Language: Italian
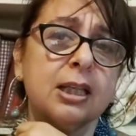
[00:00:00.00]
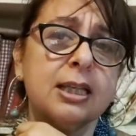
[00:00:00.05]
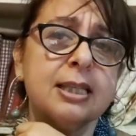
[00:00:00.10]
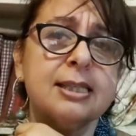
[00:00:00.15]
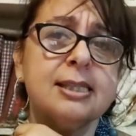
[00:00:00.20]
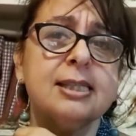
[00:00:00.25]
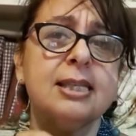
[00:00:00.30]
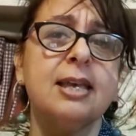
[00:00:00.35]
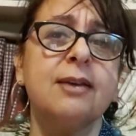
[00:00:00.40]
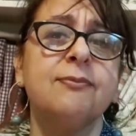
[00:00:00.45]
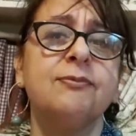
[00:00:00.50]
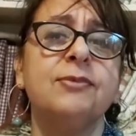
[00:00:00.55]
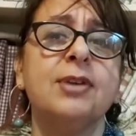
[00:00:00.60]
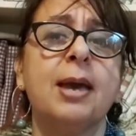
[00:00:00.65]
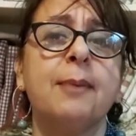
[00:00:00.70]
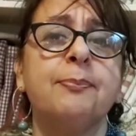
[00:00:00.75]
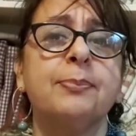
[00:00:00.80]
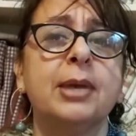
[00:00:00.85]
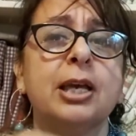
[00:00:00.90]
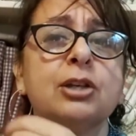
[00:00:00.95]
se vi
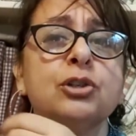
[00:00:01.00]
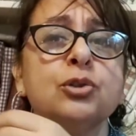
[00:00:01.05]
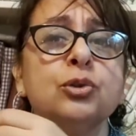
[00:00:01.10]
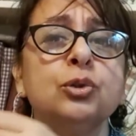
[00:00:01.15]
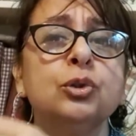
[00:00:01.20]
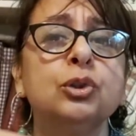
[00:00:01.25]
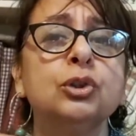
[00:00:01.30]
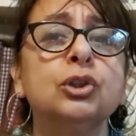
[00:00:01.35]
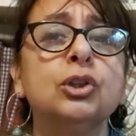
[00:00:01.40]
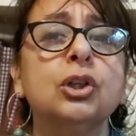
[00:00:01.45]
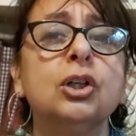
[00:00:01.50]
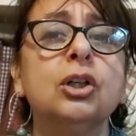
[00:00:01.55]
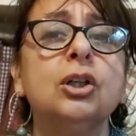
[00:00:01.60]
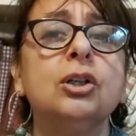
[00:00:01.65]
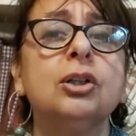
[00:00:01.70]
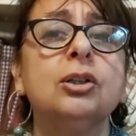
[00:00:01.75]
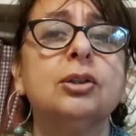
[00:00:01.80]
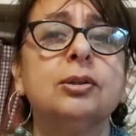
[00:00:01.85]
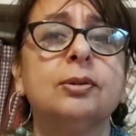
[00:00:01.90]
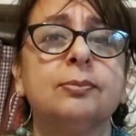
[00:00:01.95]
è piaciuto
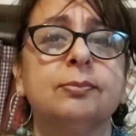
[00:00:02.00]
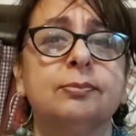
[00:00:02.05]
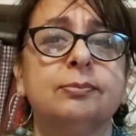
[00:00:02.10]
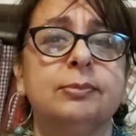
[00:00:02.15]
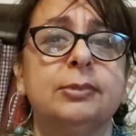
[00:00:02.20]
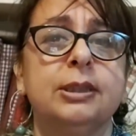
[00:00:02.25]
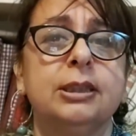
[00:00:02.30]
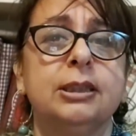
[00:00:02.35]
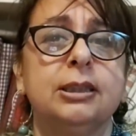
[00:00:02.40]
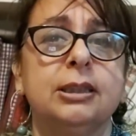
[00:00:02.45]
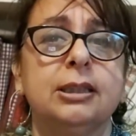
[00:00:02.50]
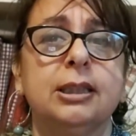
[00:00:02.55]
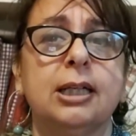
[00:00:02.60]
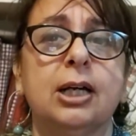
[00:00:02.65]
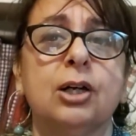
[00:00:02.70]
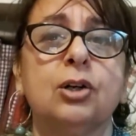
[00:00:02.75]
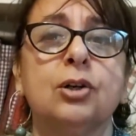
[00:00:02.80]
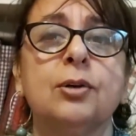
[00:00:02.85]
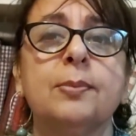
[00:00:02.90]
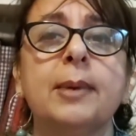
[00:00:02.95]
mi
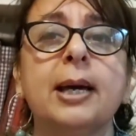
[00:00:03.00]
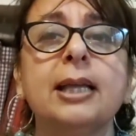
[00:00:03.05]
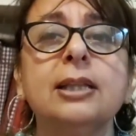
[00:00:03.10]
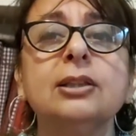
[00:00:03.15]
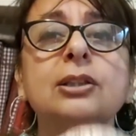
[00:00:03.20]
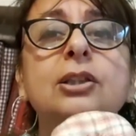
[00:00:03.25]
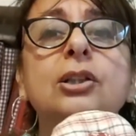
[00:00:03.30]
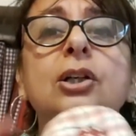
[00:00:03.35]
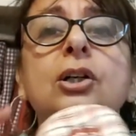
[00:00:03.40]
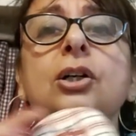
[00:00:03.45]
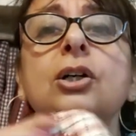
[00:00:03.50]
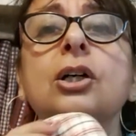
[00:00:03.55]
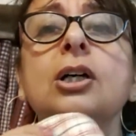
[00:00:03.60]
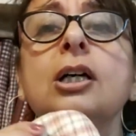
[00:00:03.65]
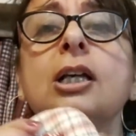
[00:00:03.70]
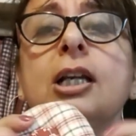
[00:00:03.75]
raccomando